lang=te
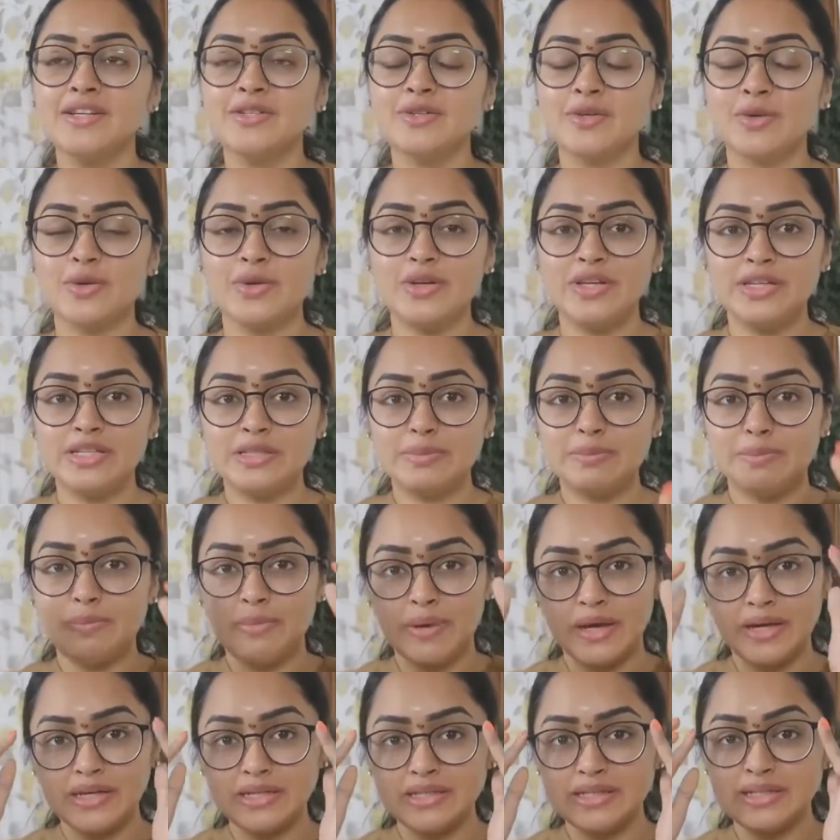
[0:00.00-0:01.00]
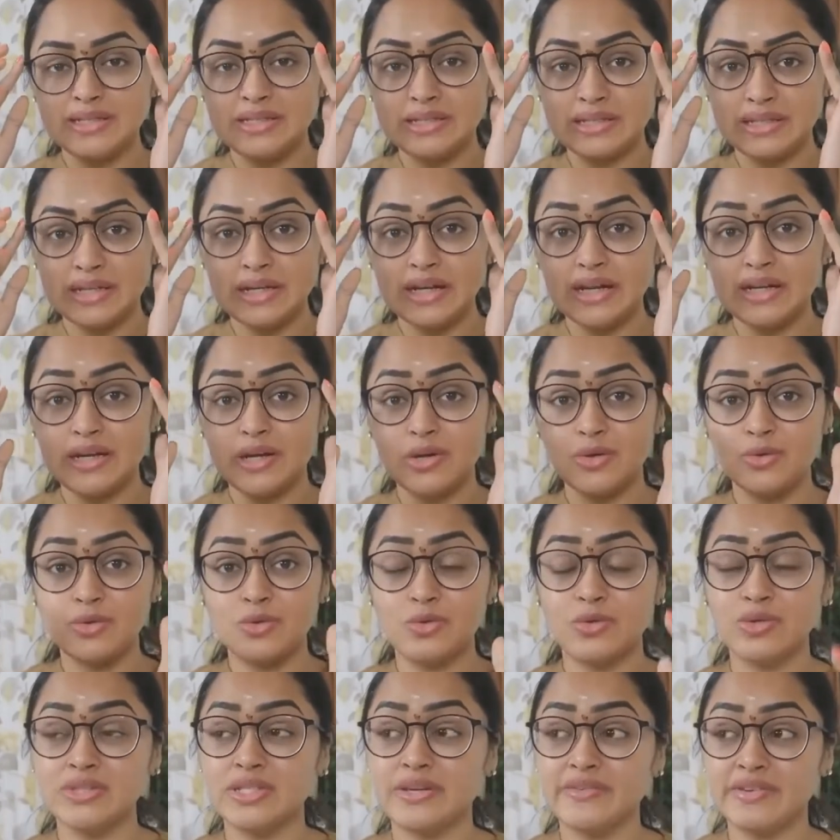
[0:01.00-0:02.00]
సో ఈ స్పెక్స్ నిజంగా నాకు
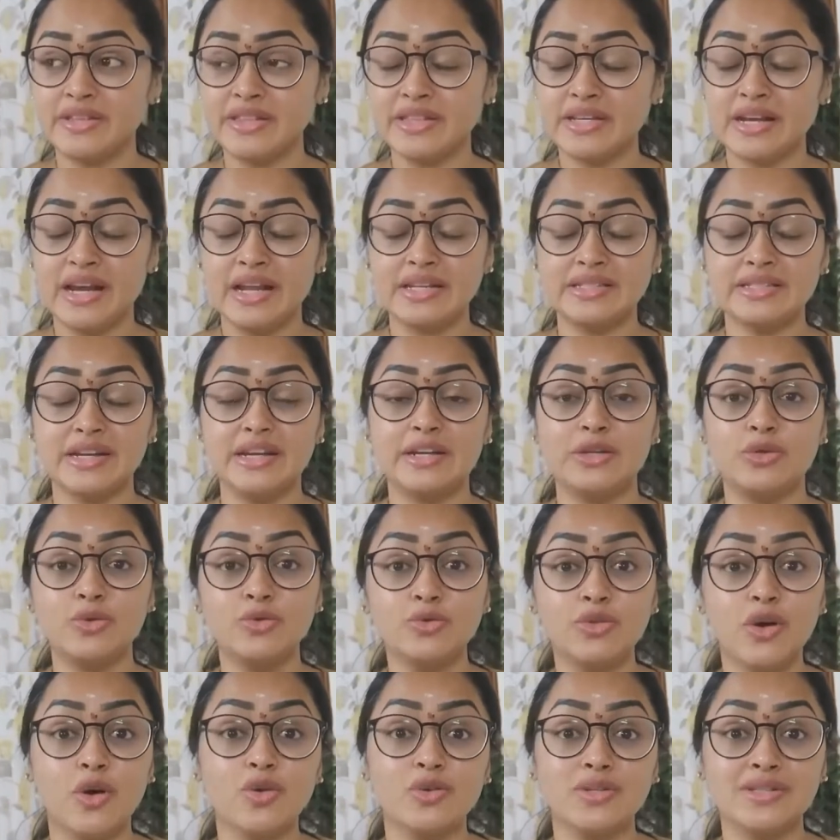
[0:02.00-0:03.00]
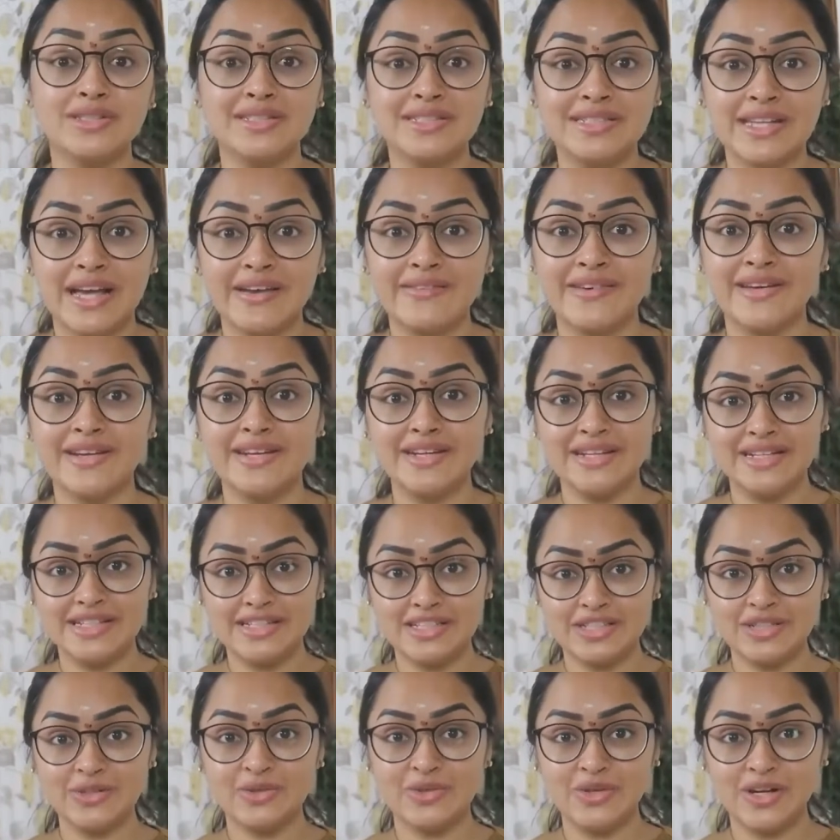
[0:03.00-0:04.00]
సెవెంత్ క్లాస్ లైక్ టూ థౌజండ్ సెవెన్
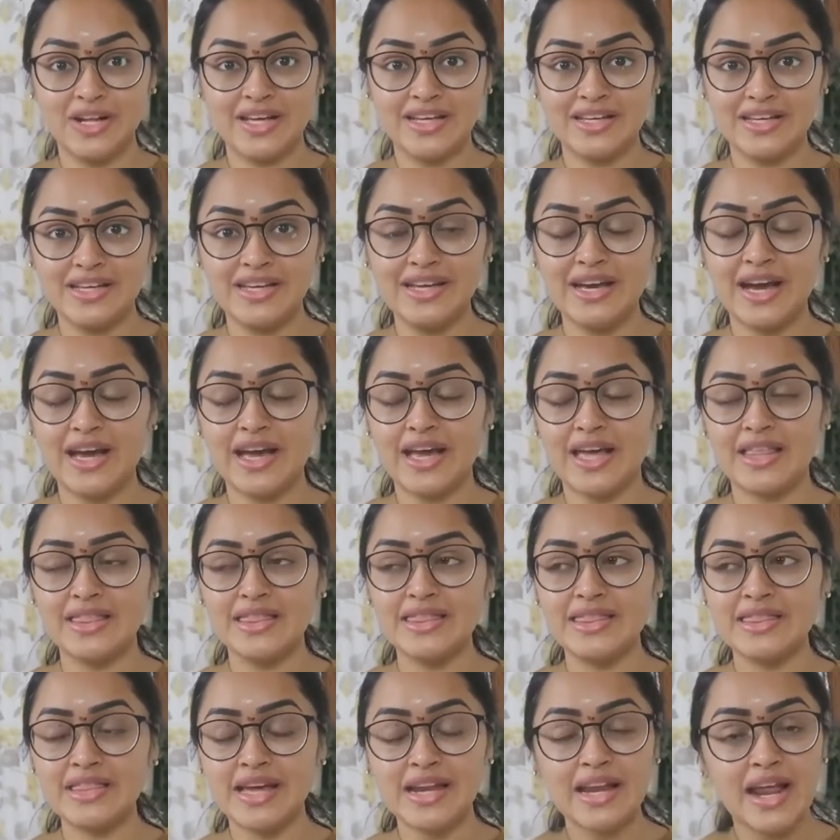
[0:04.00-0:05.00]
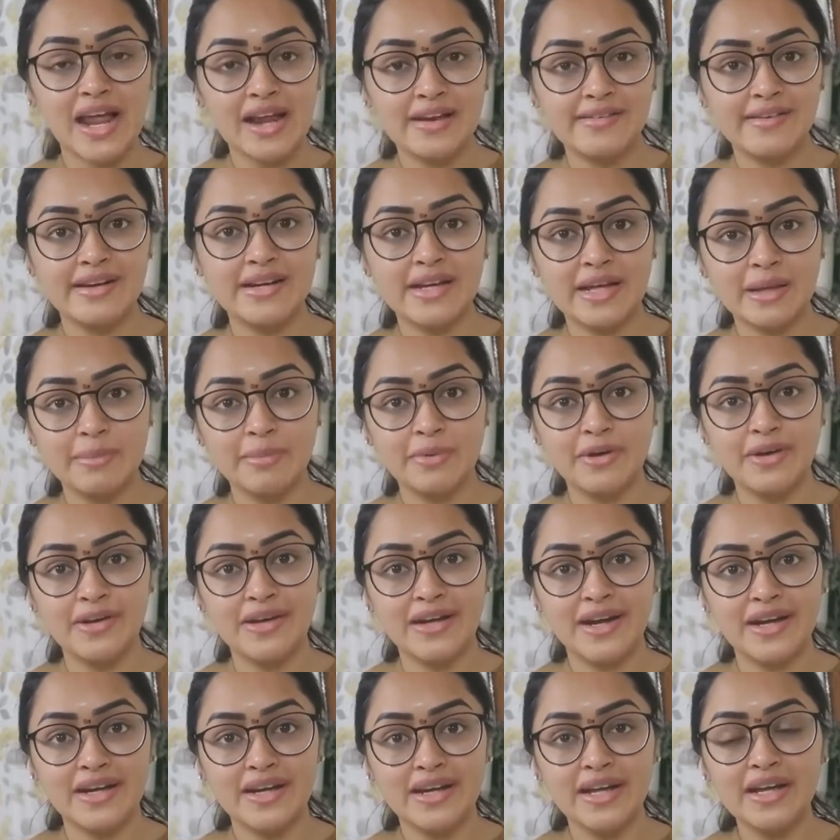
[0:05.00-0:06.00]
నుంచి ఉన్నాయి ఎంతలా అలవాటు
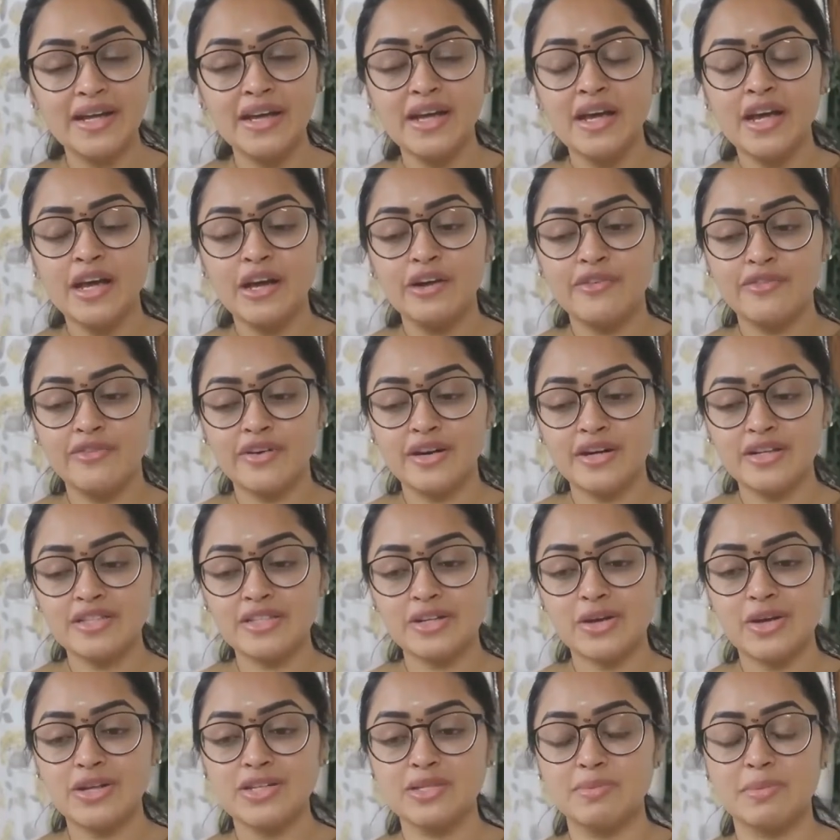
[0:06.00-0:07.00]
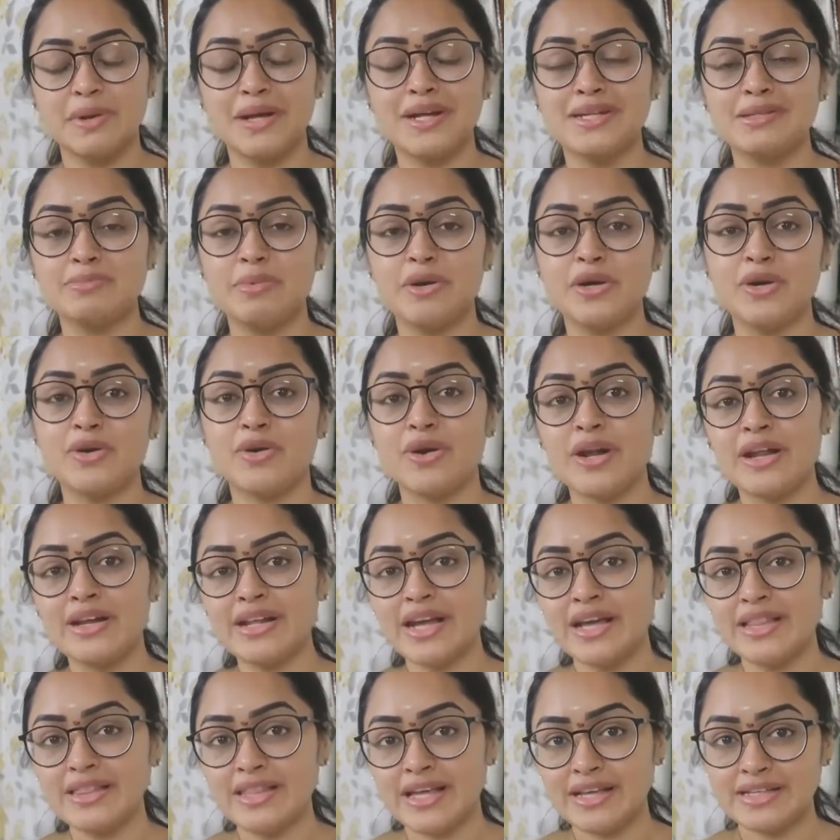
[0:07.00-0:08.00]
అయిపోయాయి అంటే ఫస్ట్లో స్పెక్స్
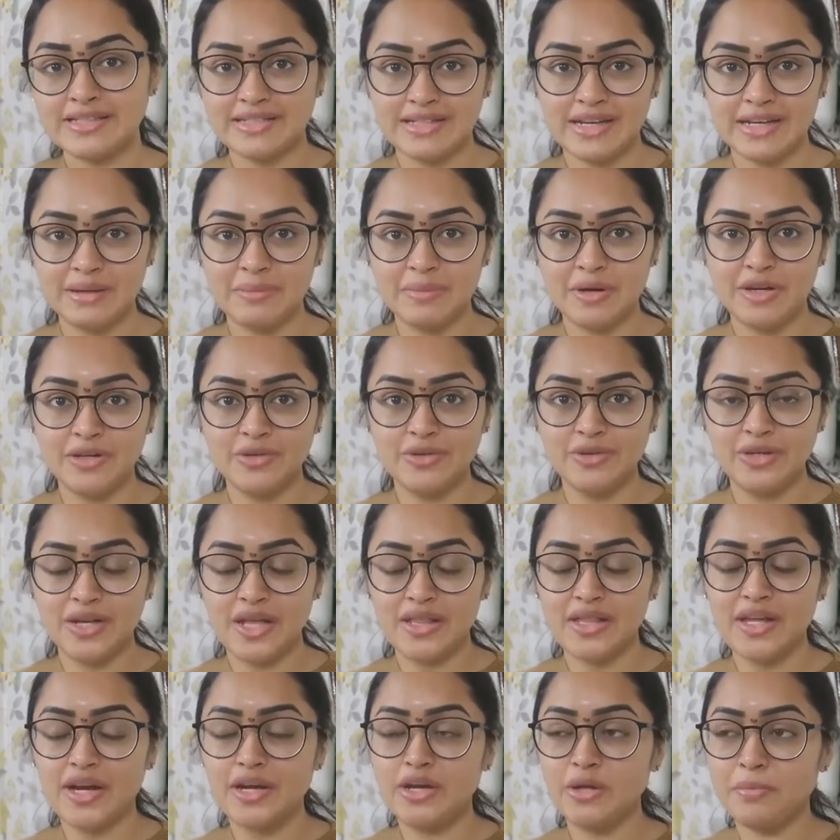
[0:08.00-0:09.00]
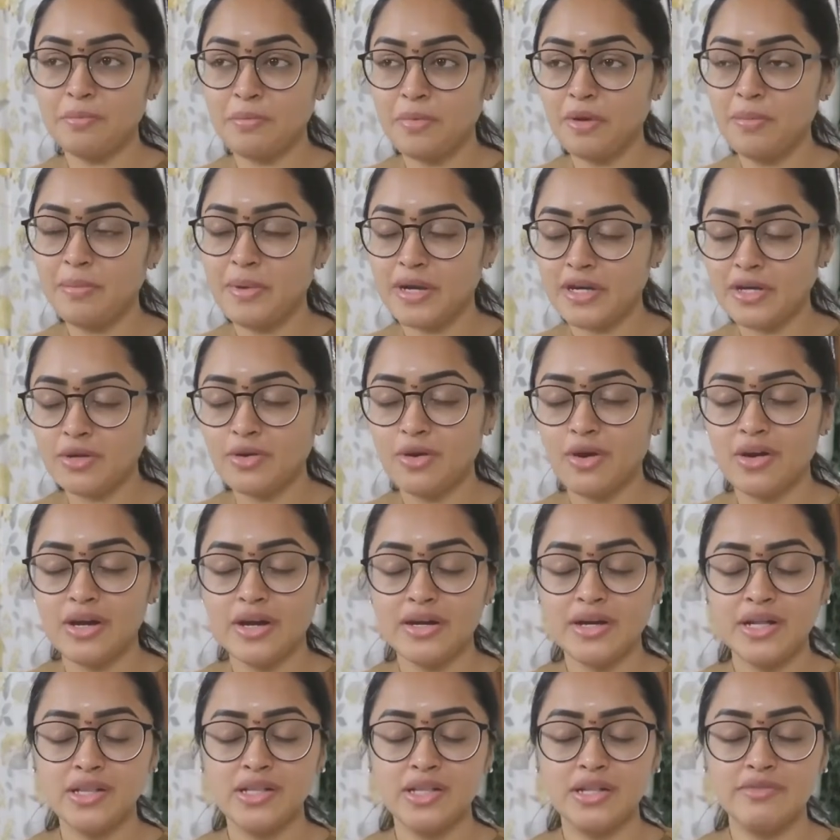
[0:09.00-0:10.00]
పెట్టుకోవడానికి అంత ఎగ్జైట్మెంట్ ఉండేది అండ్ ఇప్పుడు
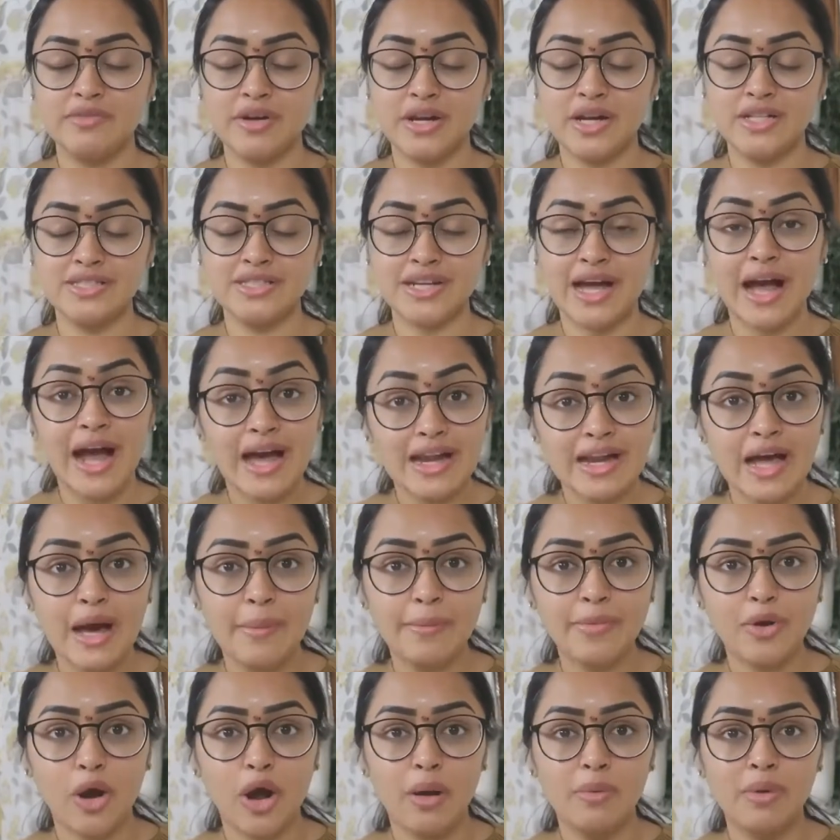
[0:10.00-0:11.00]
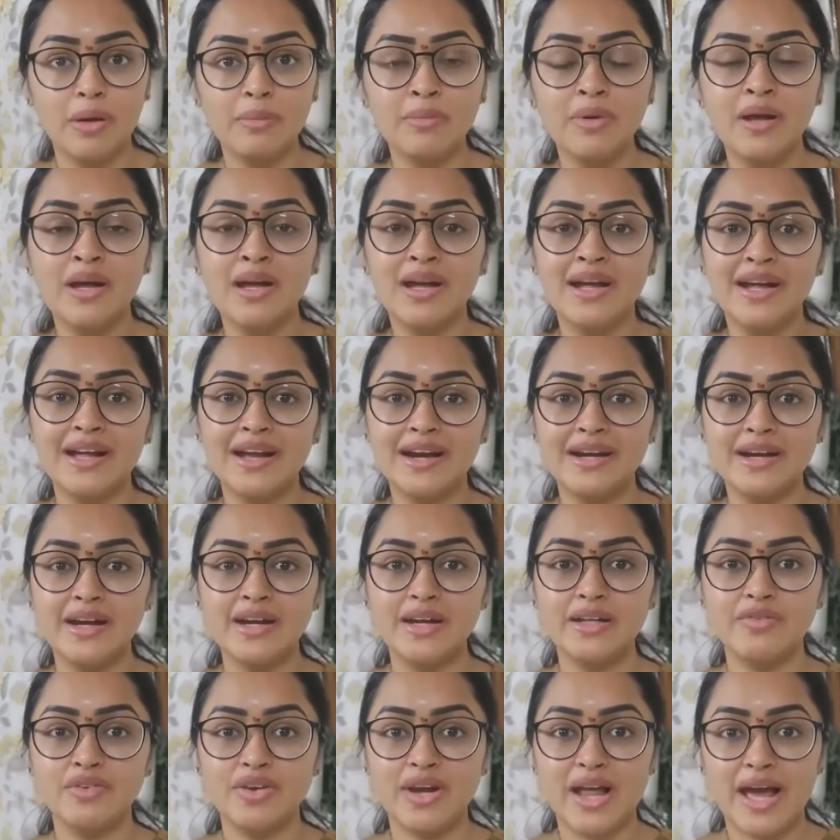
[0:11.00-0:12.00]
పెట్టుకోవాలంటే దీనివల్ల చాలా ప్రాబ్లం
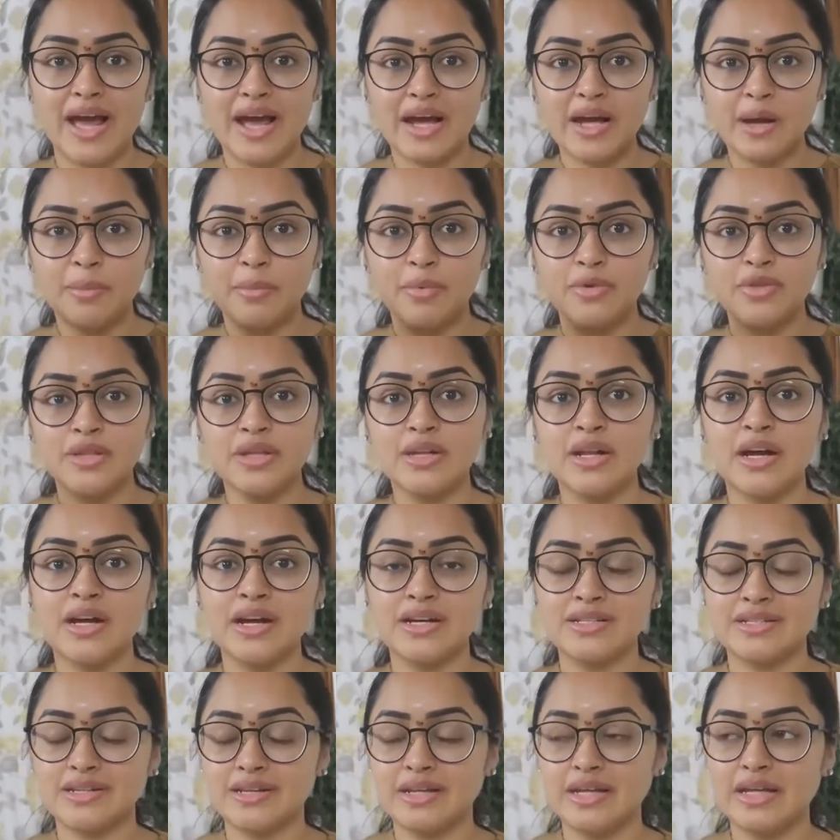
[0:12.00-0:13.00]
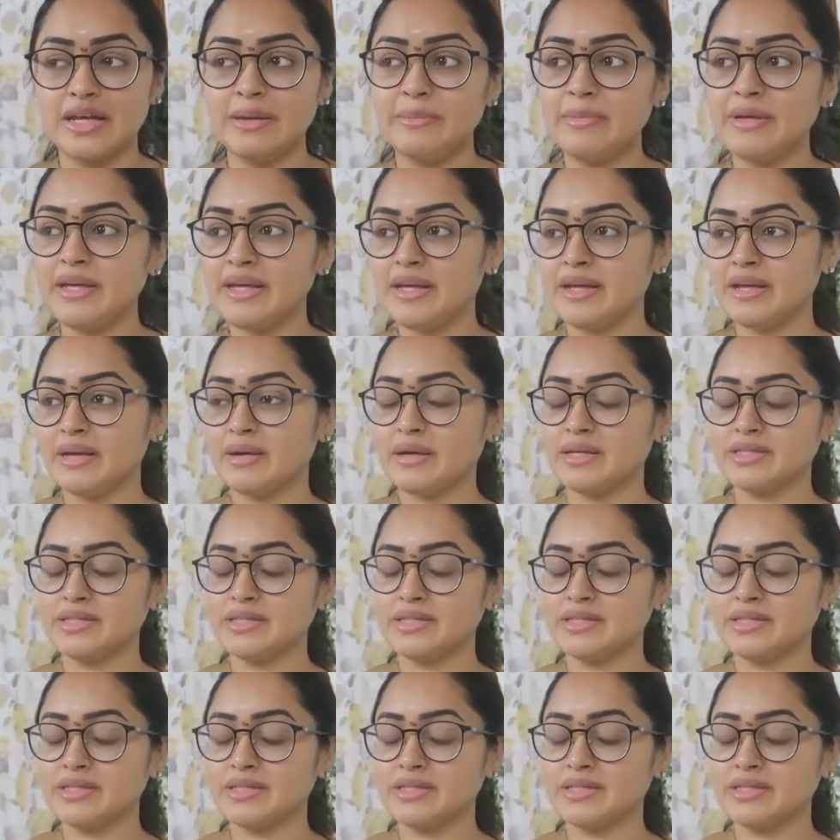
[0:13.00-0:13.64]
ఏంటంటే ఇవి లేకపోతే నాకు అసలు ఏమి